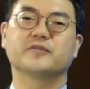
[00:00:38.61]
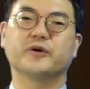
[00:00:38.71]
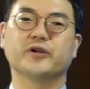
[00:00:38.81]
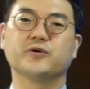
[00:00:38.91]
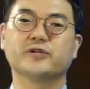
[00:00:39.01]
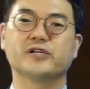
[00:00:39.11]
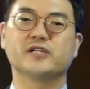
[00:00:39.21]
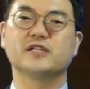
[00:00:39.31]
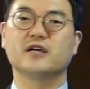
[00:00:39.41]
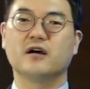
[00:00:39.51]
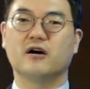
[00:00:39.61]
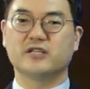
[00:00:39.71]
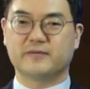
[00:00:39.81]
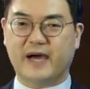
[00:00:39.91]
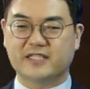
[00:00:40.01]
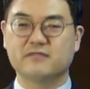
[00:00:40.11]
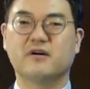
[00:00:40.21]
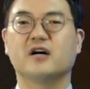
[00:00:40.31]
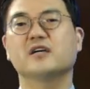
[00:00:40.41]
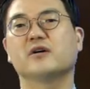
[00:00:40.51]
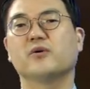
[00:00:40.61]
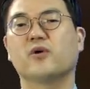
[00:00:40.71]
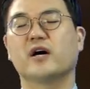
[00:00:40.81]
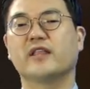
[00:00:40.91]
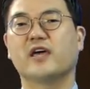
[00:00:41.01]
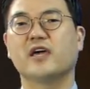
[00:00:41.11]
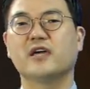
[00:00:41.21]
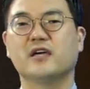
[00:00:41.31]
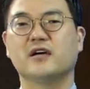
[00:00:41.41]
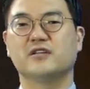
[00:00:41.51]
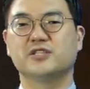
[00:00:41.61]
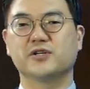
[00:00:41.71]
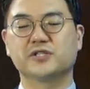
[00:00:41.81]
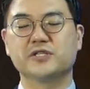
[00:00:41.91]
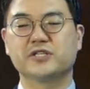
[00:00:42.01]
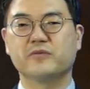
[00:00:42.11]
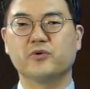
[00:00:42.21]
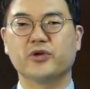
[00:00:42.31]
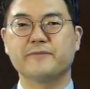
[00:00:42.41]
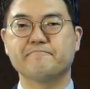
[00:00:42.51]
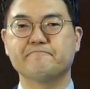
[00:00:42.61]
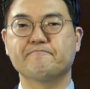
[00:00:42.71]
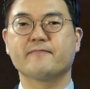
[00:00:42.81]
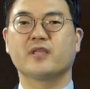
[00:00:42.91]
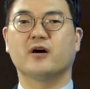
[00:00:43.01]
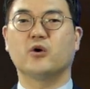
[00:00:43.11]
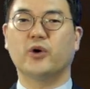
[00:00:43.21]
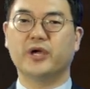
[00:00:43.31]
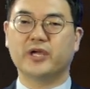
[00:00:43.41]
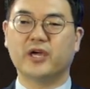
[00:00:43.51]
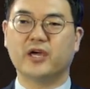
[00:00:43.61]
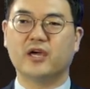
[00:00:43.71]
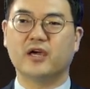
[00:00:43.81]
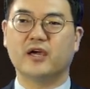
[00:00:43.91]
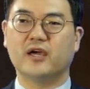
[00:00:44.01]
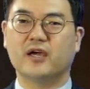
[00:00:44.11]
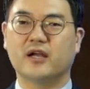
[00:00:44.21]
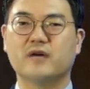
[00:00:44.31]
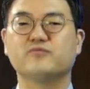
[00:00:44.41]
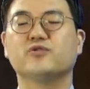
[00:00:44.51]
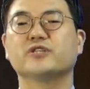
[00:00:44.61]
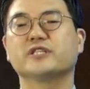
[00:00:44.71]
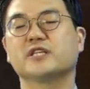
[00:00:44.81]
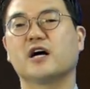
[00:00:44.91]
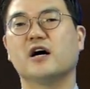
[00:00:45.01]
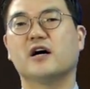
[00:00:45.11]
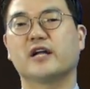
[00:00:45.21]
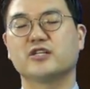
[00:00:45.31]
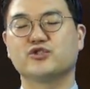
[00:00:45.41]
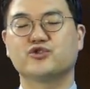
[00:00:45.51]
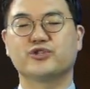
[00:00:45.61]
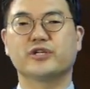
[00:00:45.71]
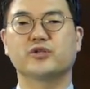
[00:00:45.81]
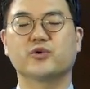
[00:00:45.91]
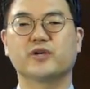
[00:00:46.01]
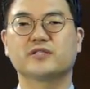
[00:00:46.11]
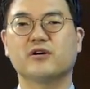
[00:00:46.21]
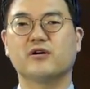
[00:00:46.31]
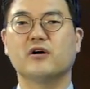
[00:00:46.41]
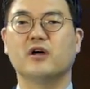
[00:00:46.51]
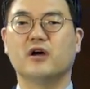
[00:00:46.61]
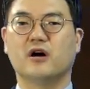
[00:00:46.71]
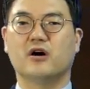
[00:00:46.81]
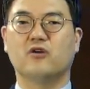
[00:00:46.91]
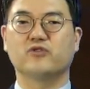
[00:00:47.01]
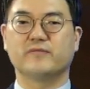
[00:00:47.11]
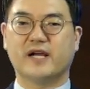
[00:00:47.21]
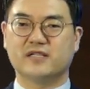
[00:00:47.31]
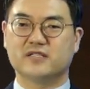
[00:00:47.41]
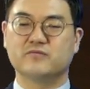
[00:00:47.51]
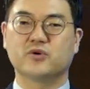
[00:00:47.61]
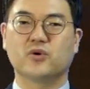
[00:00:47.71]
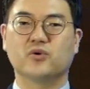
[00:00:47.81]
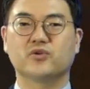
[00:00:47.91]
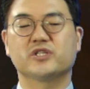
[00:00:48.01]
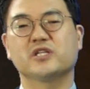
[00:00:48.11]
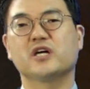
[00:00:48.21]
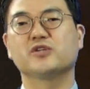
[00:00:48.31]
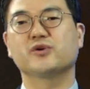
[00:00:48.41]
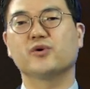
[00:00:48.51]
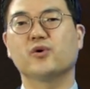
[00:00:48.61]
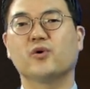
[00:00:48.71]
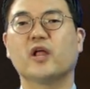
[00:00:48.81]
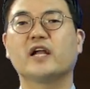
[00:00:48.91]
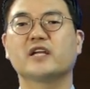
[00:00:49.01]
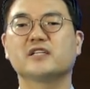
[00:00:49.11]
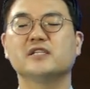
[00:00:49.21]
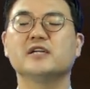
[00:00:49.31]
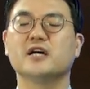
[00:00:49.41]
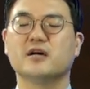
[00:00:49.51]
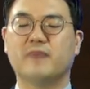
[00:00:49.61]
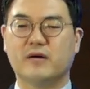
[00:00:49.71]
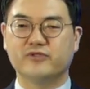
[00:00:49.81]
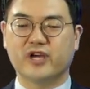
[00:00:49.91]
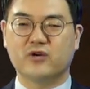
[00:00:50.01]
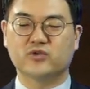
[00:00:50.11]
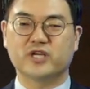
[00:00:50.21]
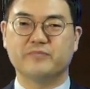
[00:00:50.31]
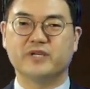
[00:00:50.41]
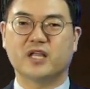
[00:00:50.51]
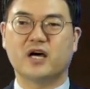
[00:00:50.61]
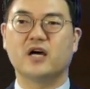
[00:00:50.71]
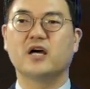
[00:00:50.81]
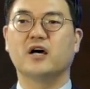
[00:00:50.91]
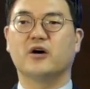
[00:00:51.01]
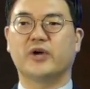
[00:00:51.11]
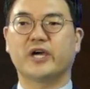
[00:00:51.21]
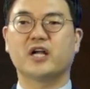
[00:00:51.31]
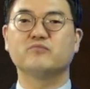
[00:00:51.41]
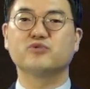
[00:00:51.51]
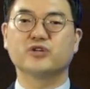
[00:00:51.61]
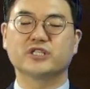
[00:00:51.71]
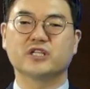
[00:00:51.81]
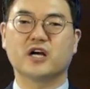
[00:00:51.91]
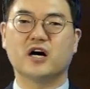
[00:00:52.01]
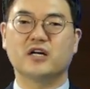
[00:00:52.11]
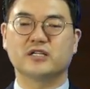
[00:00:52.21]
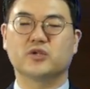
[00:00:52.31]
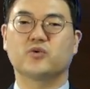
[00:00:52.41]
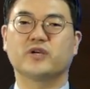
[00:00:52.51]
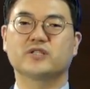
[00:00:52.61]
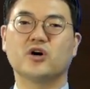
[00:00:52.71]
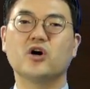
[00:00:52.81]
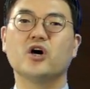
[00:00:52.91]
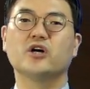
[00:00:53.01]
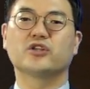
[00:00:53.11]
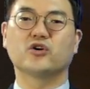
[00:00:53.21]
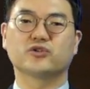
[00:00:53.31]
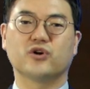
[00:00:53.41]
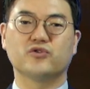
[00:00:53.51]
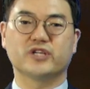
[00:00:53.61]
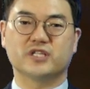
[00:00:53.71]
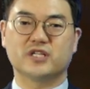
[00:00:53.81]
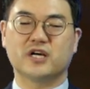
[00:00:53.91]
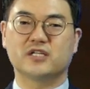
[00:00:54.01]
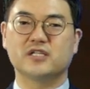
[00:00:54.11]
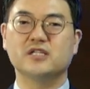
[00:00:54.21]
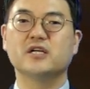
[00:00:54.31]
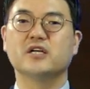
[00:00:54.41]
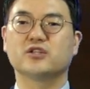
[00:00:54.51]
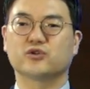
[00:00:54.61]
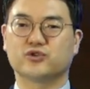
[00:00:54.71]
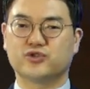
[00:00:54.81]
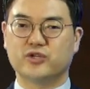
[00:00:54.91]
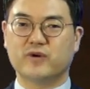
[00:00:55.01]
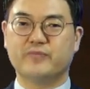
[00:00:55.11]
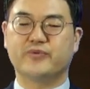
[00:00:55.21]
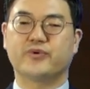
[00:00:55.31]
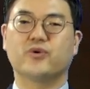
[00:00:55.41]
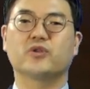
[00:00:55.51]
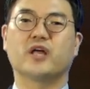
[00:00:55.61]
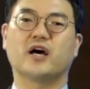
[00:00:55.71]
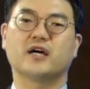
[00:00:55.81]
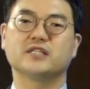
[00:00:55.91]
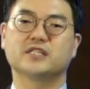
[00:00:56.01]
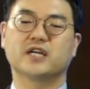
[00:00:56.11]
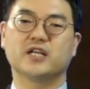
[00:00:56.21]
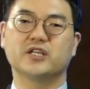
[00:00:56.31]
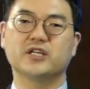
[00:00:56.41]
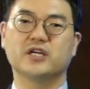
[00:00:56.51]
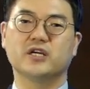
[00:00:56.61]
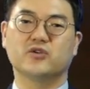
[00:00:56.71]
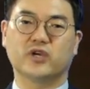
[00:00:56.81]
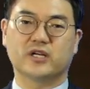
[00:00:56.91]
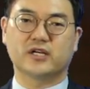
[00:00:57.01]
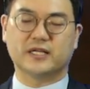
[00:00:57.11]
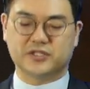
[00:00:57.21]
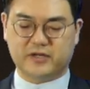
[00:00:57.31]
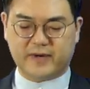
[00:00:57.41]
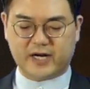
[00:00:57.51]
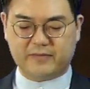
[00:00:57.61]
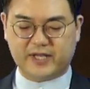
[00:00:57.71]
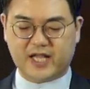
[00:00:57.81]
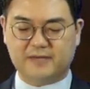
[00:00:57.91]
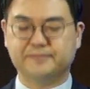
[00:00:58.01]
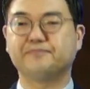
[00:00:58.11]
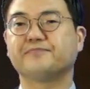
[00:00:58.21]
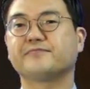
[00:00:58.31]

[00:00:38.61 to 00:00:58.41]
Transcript: 특별히 오늘 어, 이제 마지막 올 한 해 지역 전체 모임 어, 회계 란 무엇인가라는 주제를 통해서 아, 우리 말씀으로 또 신앙으로 온한 해를 마무리하고자 합니다. 회개란 아, 무엇인가를 통해서 더욱더 우리의 신앙을 더욱더 주님 앞으로 나아가는 시간이 되기를 간절히 바랍니다.